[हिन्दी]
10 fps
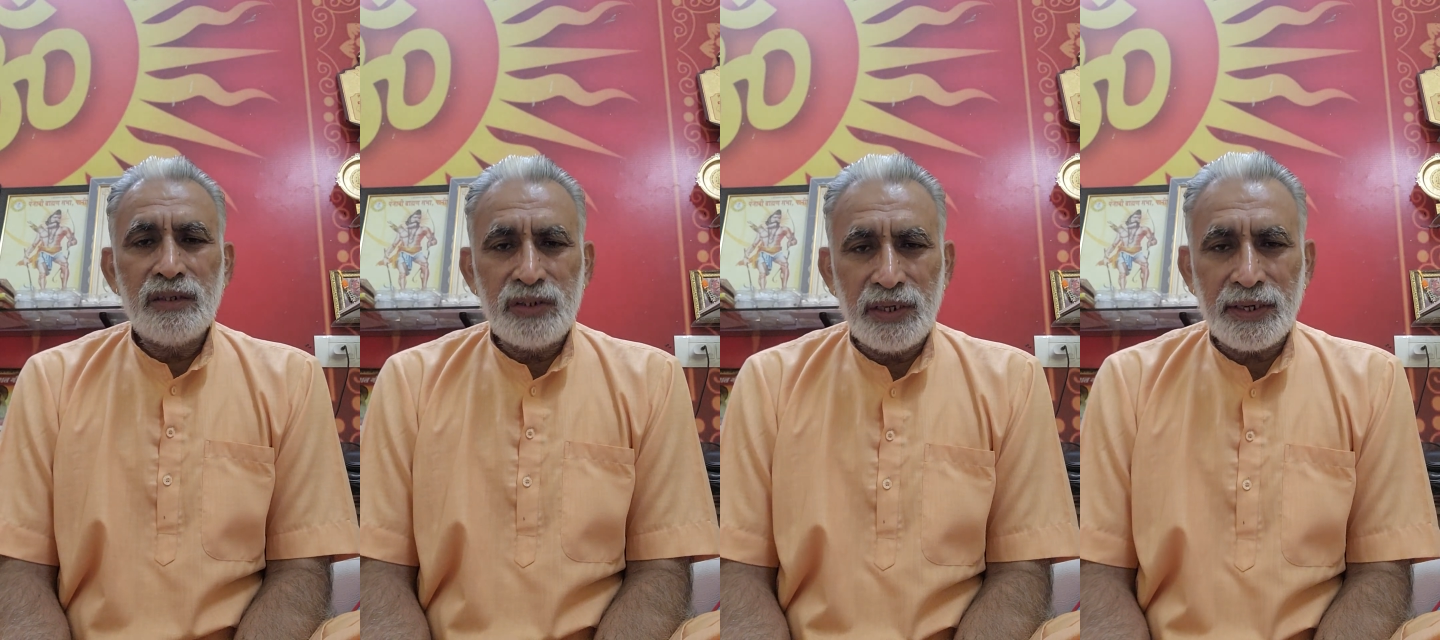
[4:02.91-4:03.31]

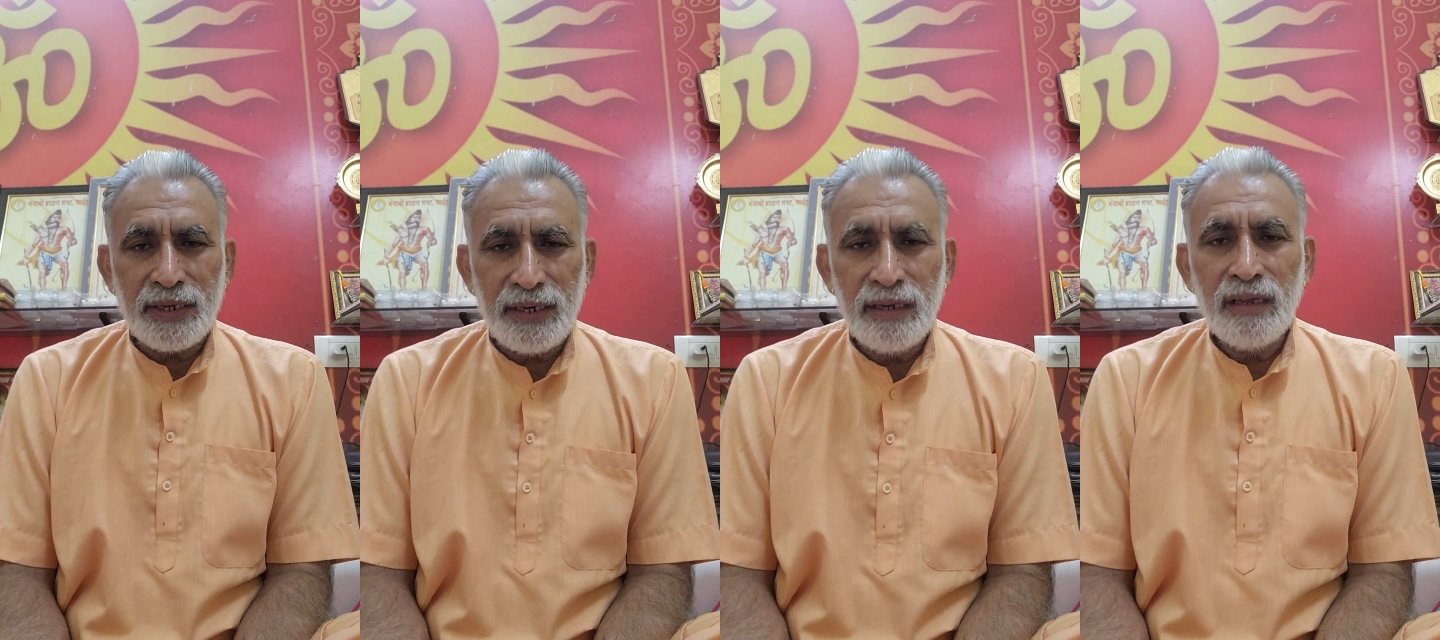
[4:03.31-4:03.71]
शेयर
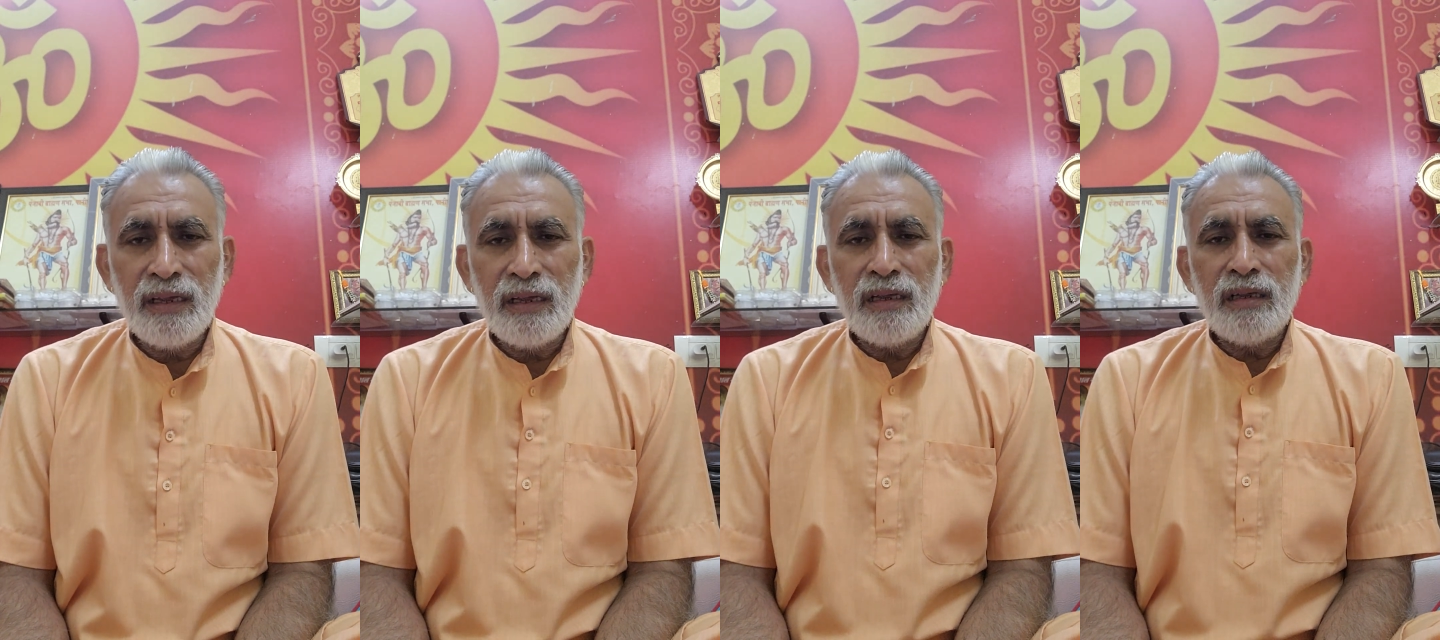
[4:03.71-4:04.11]
करें
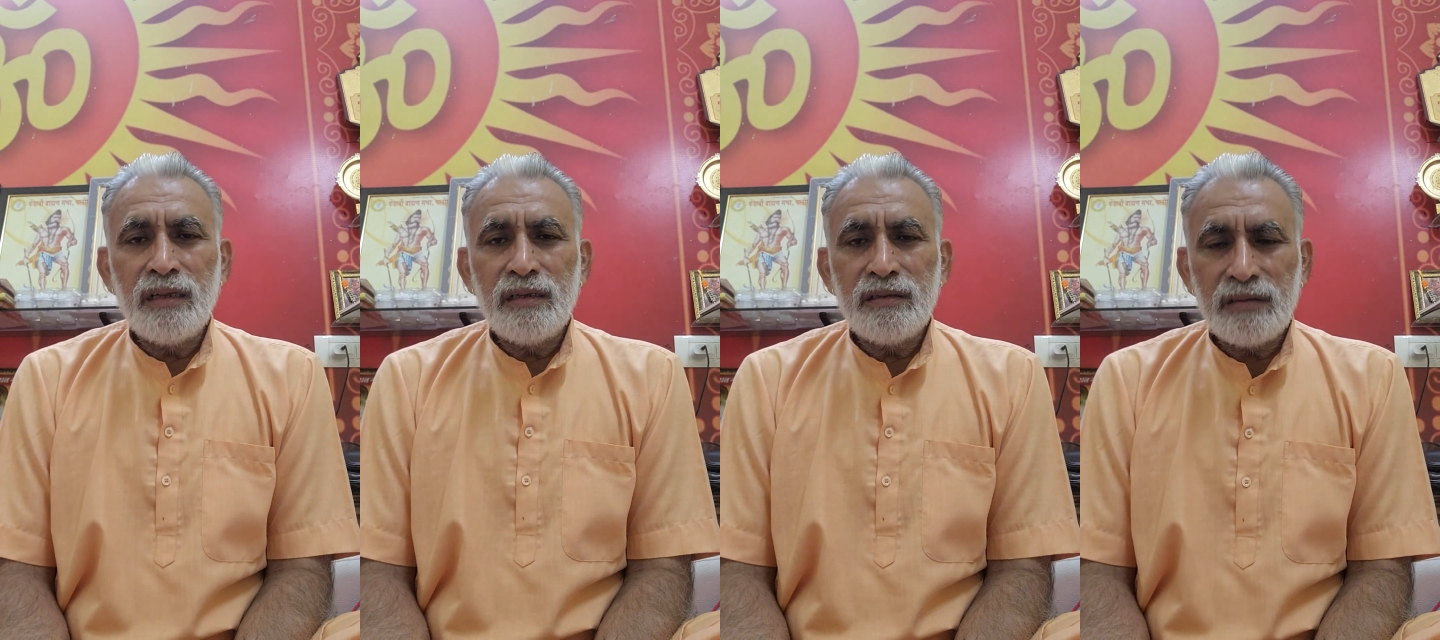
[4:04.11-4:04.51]

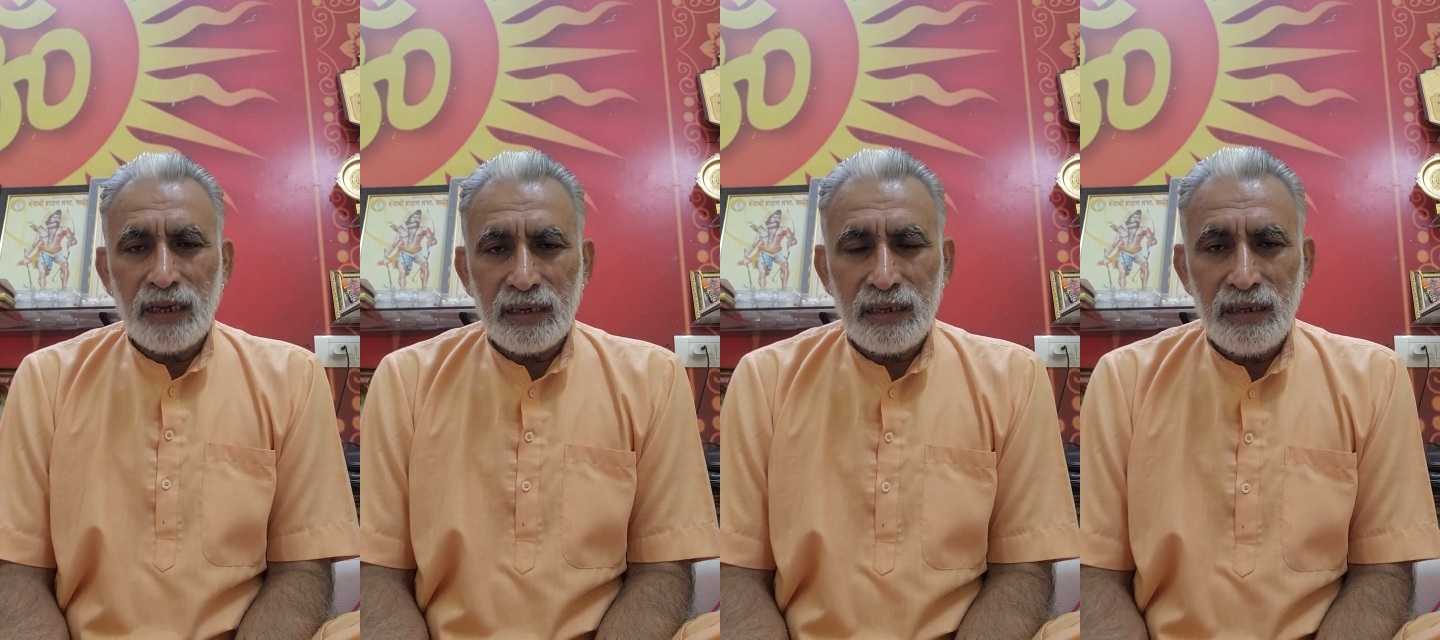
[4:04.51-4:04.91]

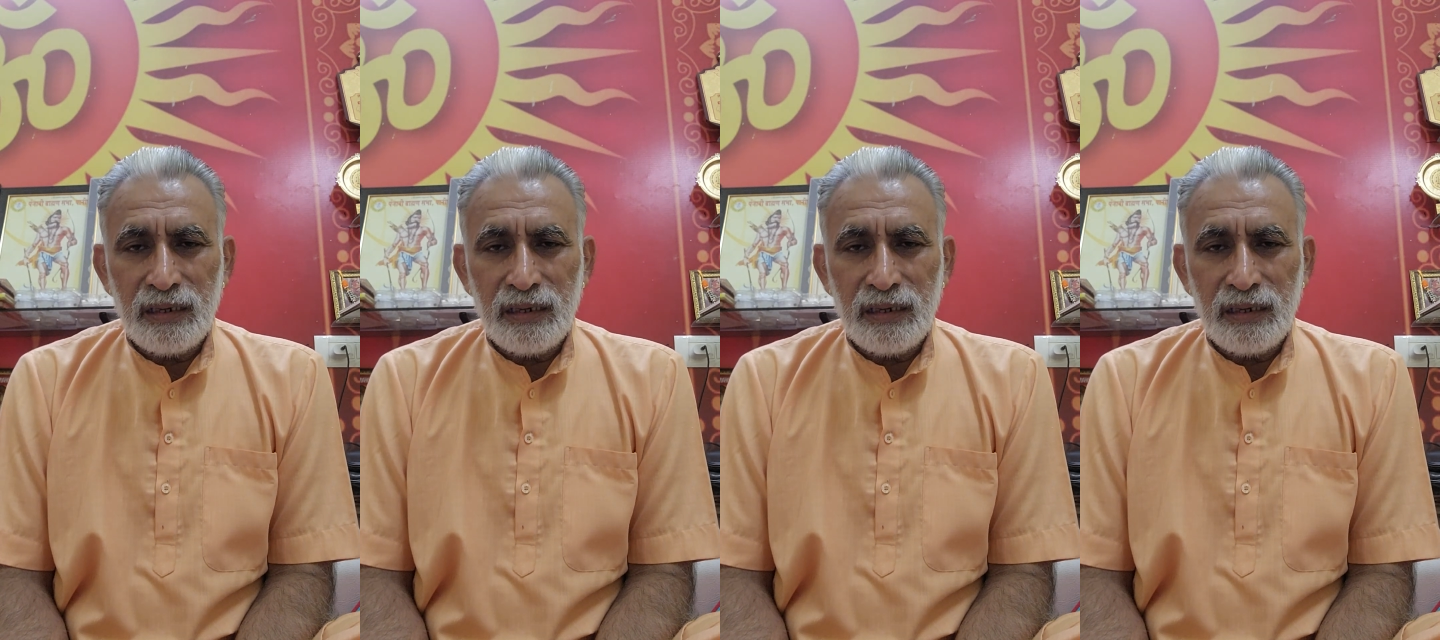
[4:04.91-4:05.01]
ताकि